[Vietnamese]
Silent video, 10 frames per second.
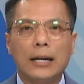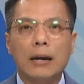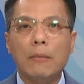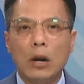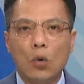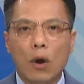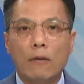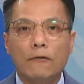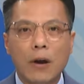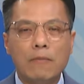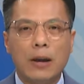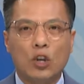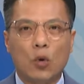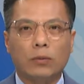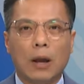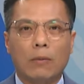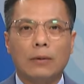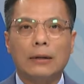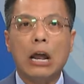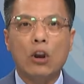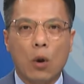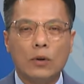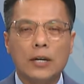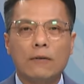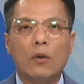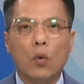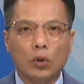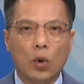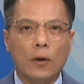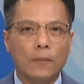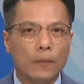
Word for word: các bình luận phân biệt chủng tộc đã nổ ra vào cuối tuần.